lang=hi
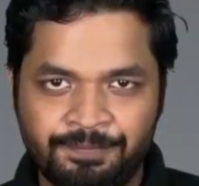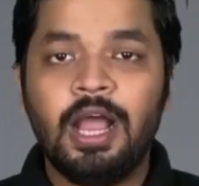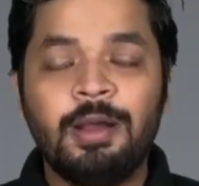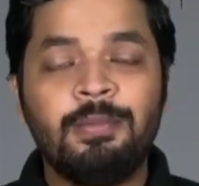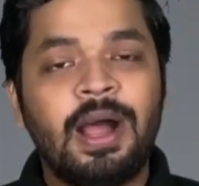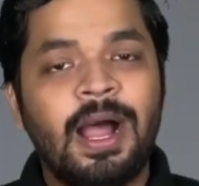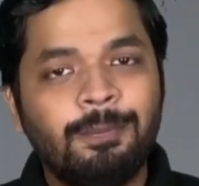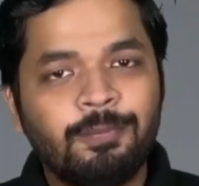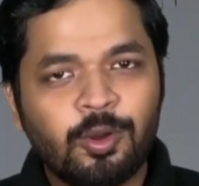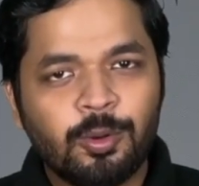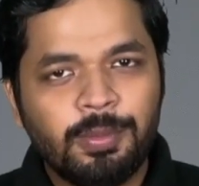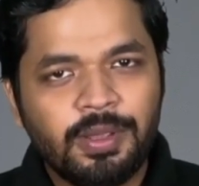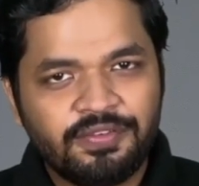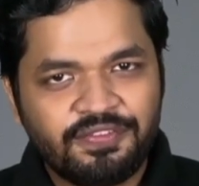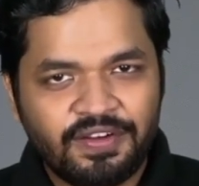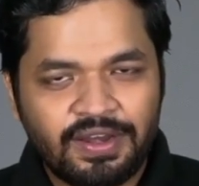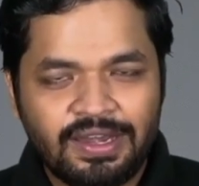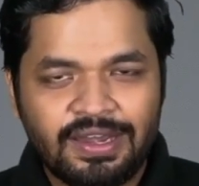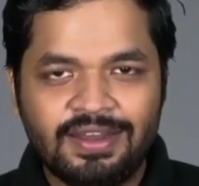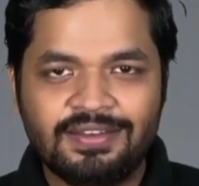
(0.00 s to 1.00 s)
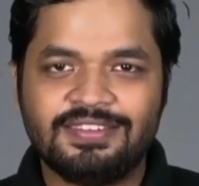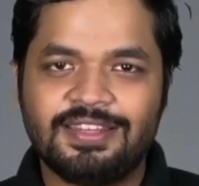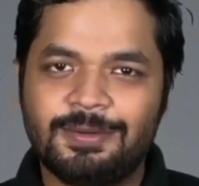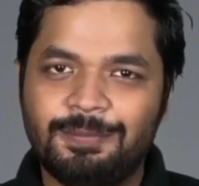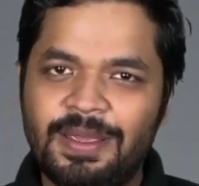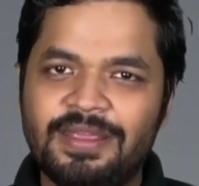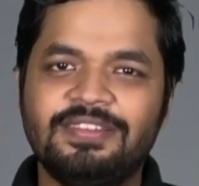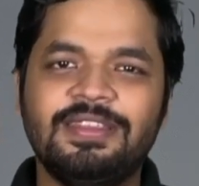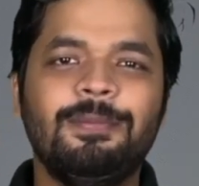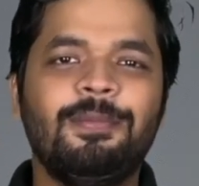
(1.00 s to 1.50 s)
अब आपको भी फ्रीलेंसर
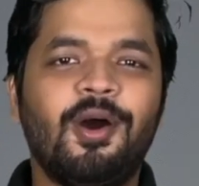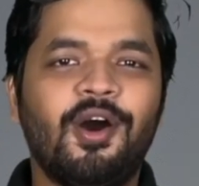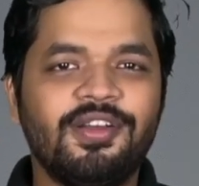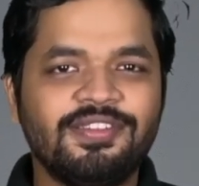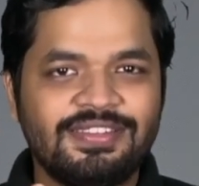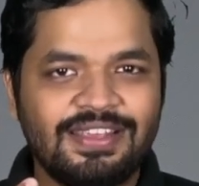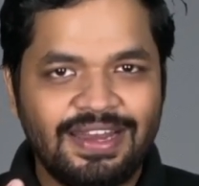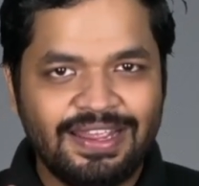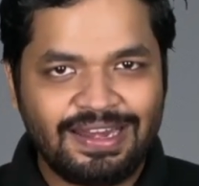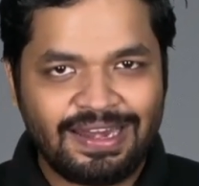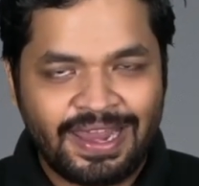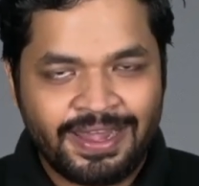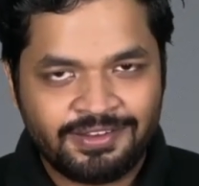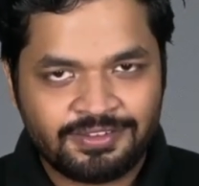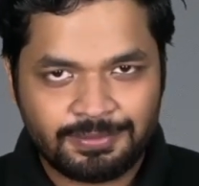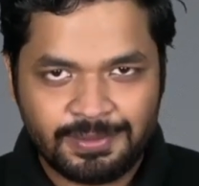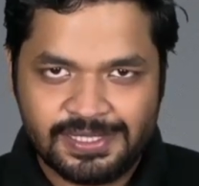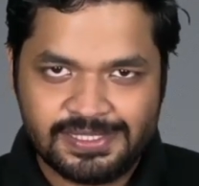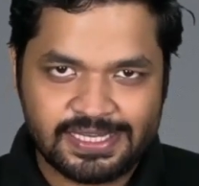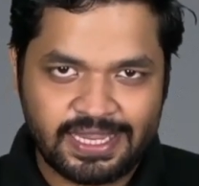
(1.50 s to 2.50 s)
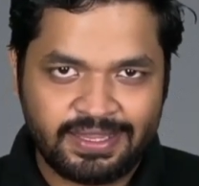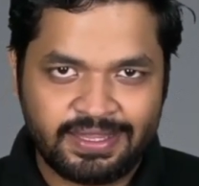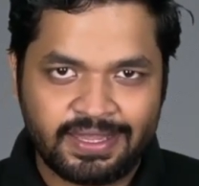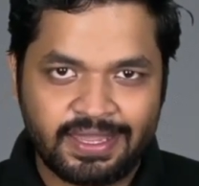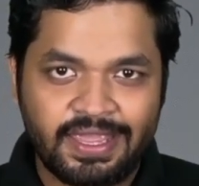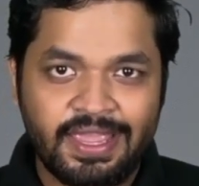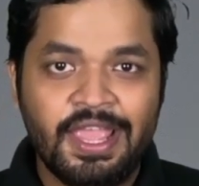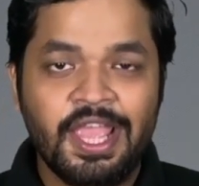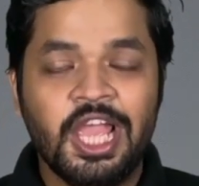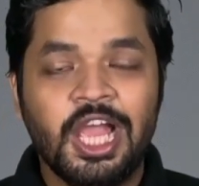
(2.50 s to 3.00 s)
पे ऐसे बहुत सारे क्लाइंट्स मिल जाएंगे
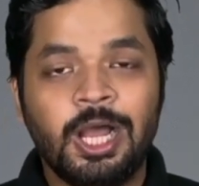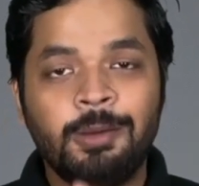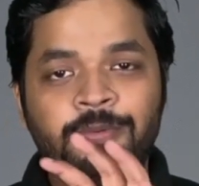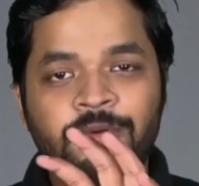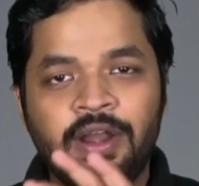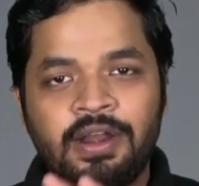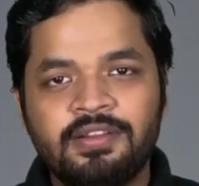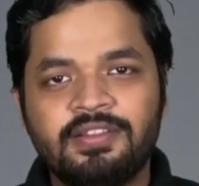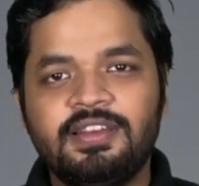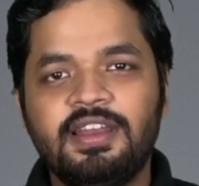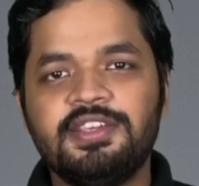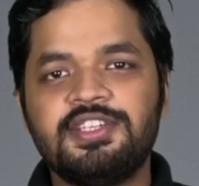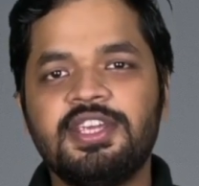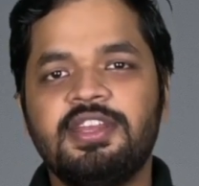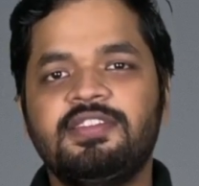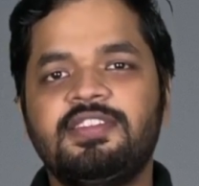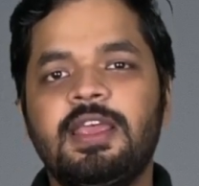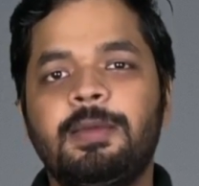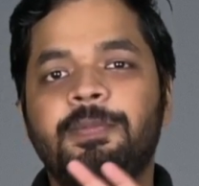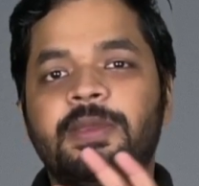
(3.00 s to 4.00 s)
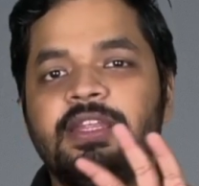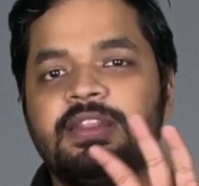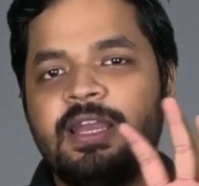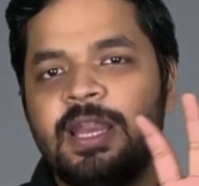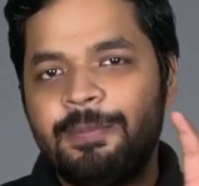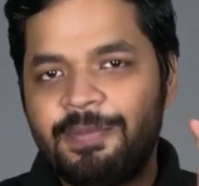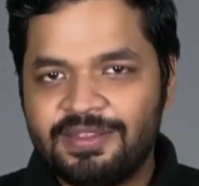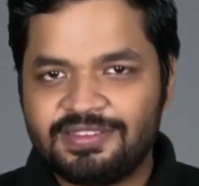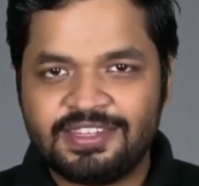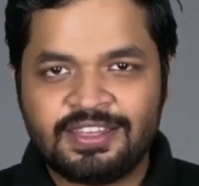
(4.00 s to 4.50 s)
अब ट्रांसलेशन से आप कितने
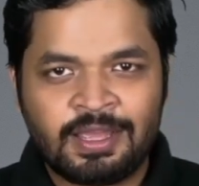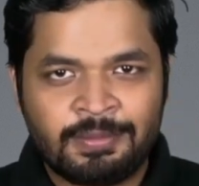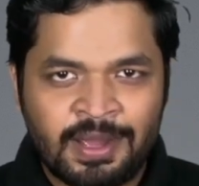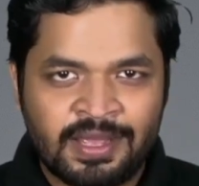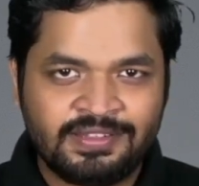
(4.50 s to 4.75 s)
पैसे कमा